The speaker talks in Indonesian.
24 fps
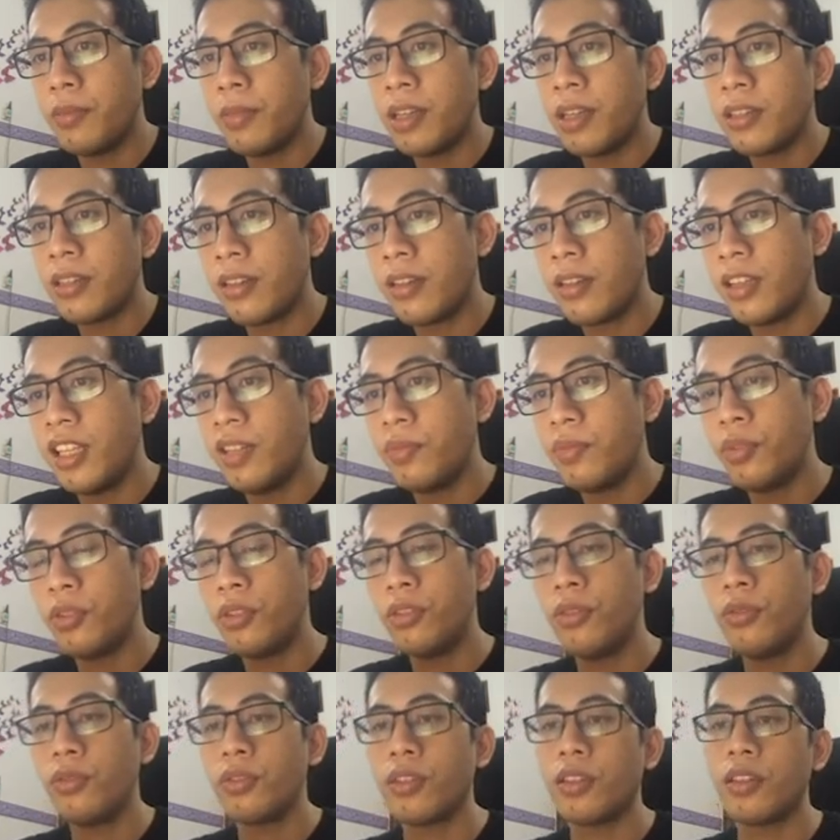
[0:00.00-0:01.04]
5 dari input
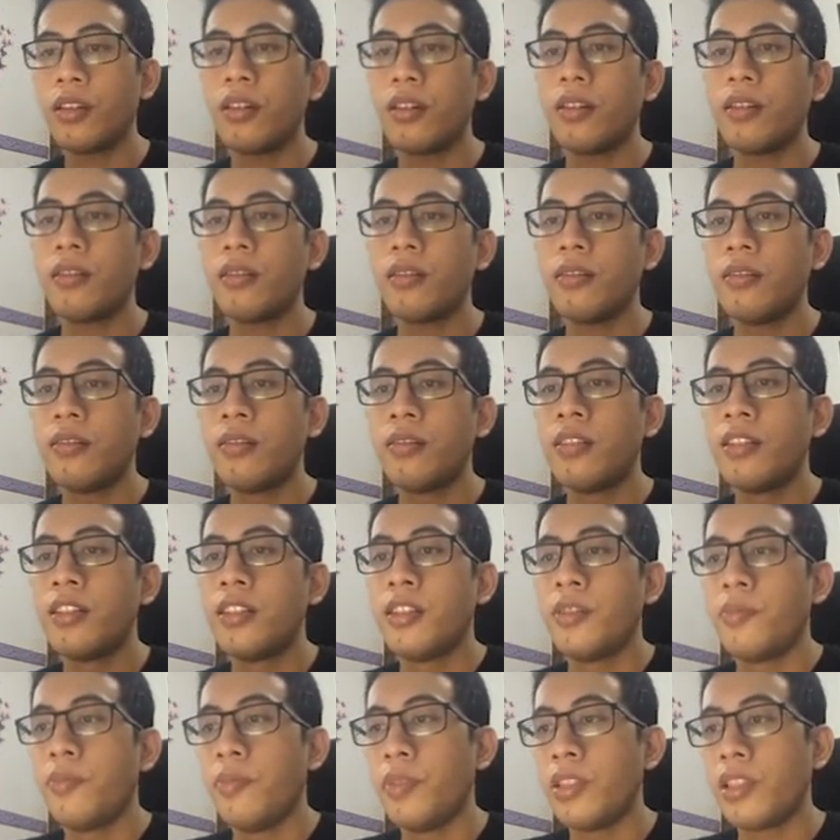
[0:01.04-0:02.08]
user.
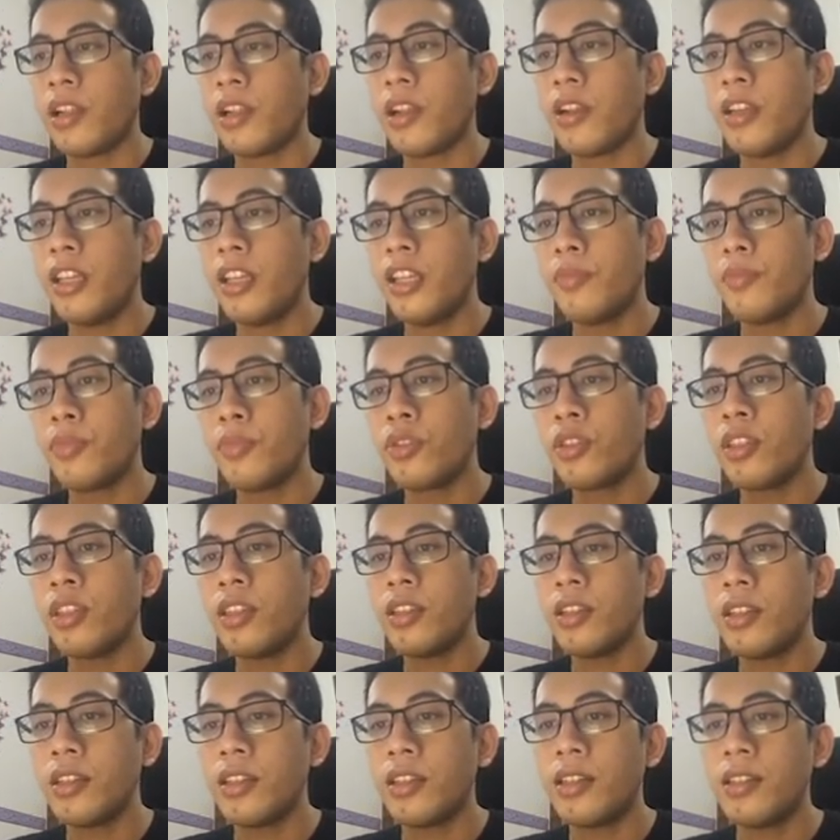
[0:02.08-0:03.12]
Misalnya input
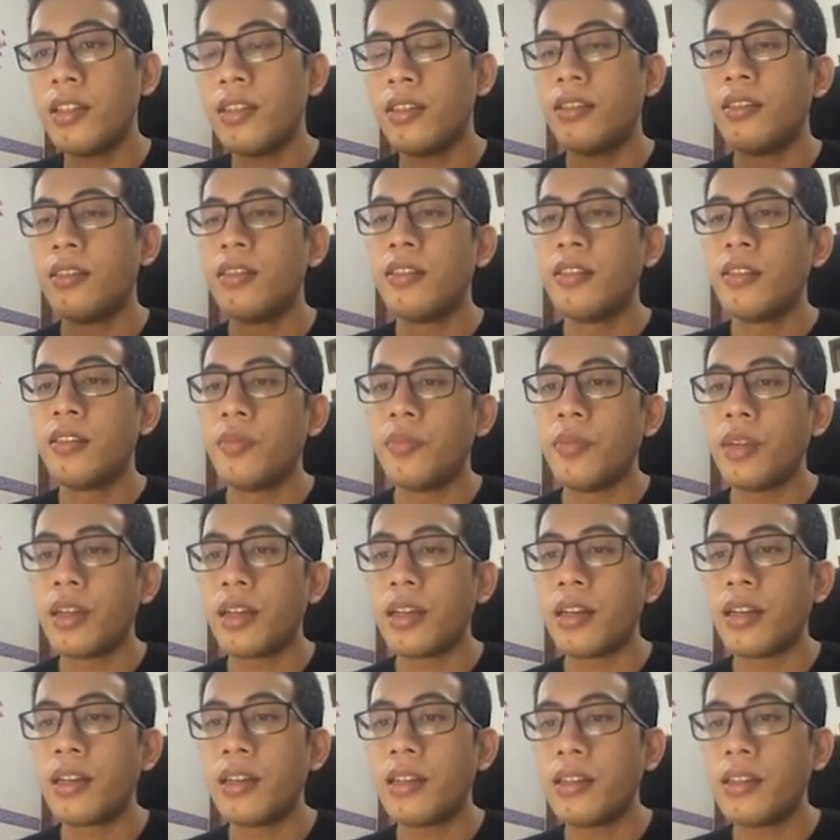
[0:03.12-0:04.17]
3,
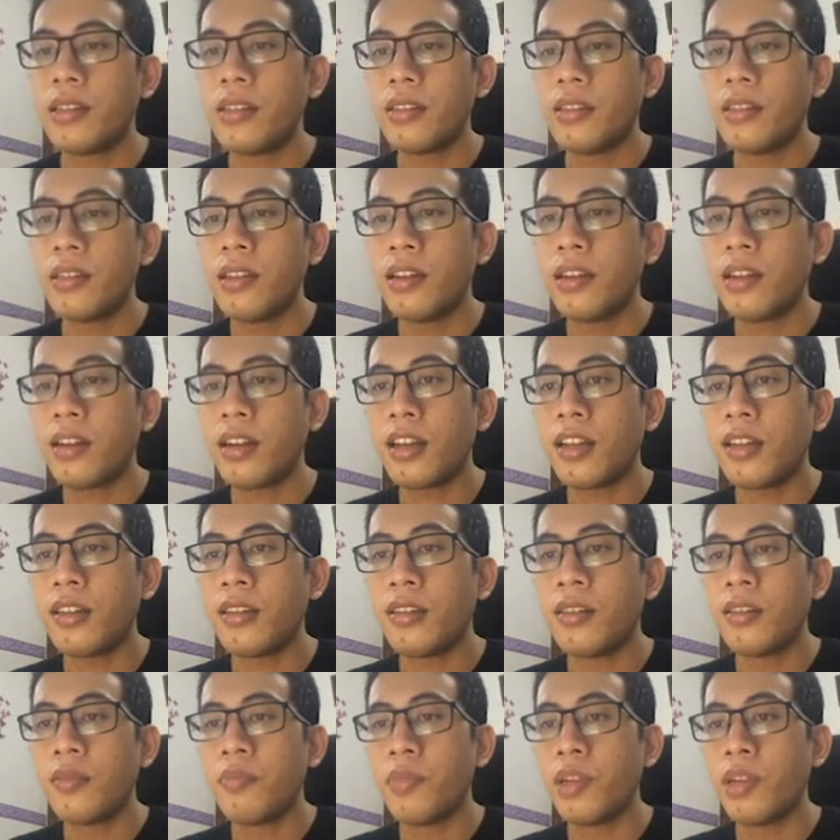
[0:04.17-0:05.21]
maka dia akan
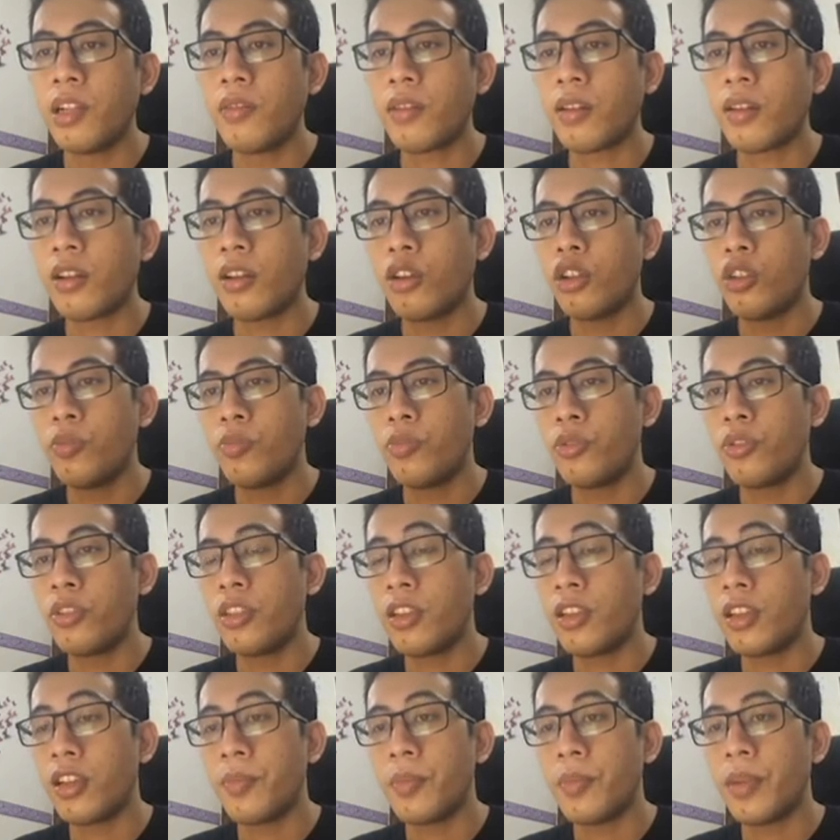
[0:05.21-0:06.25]
mengeluarkan output
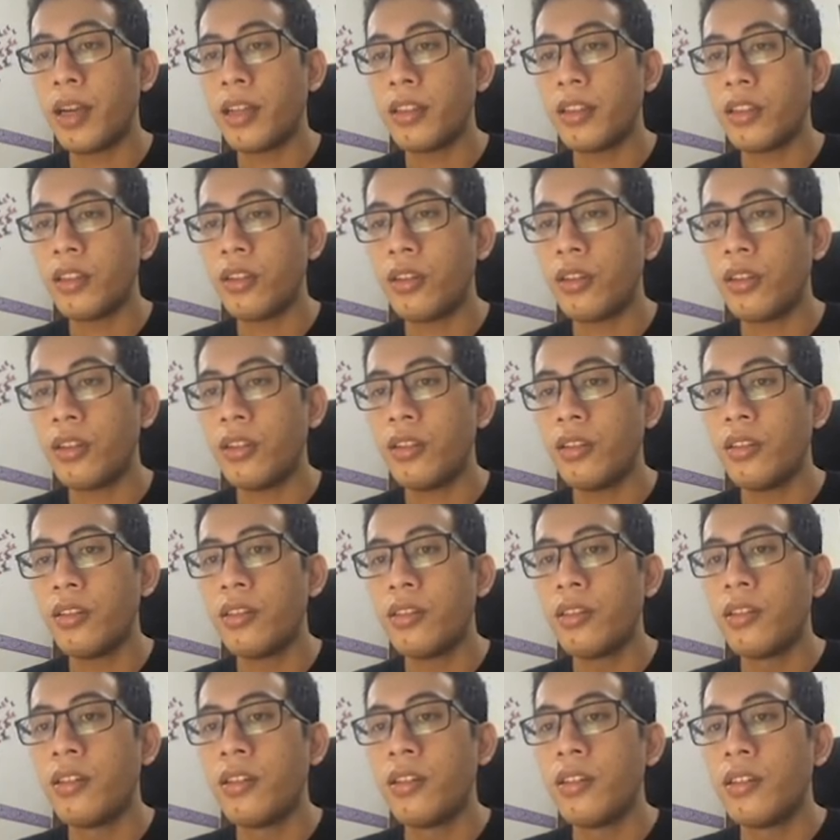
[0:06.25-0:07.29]
3 pangkat 0,
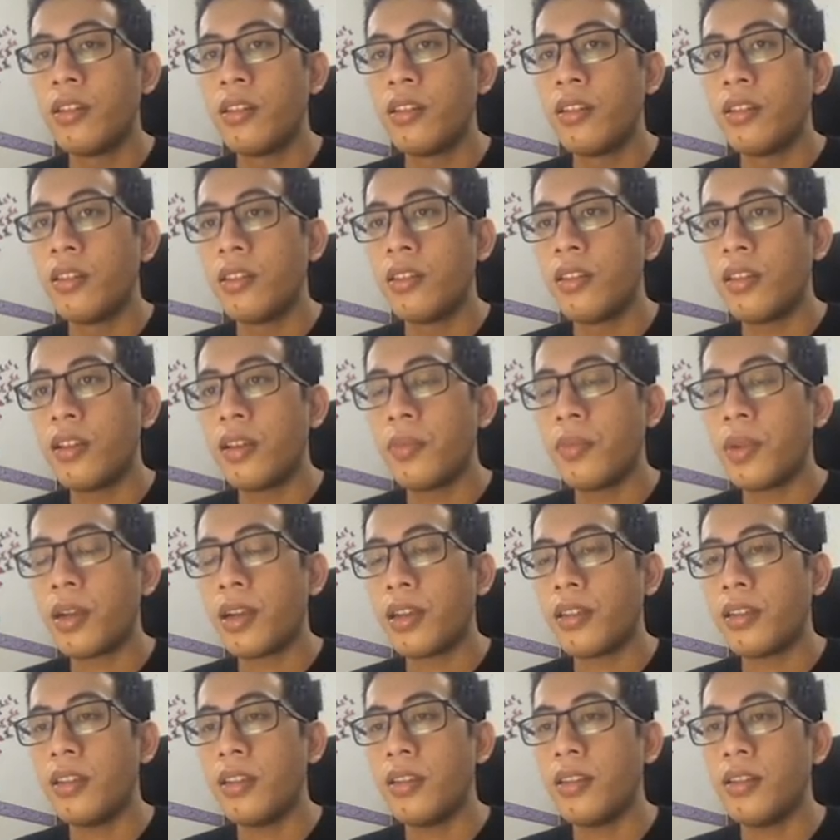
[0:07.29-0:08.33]
3
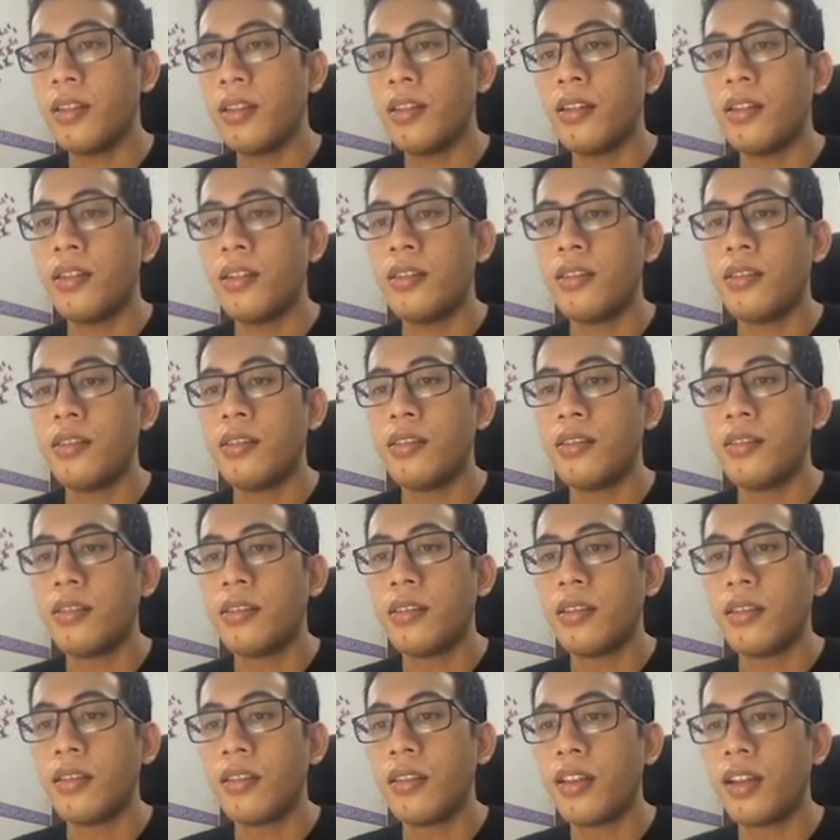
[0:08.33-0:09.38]
pangkat 3,
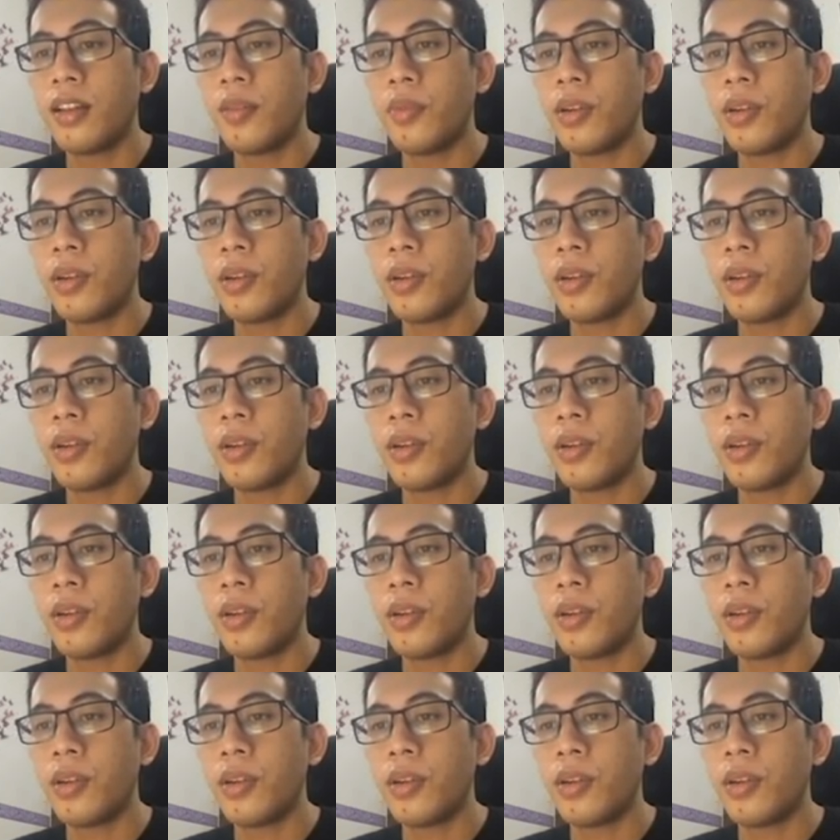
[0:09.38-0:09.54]
3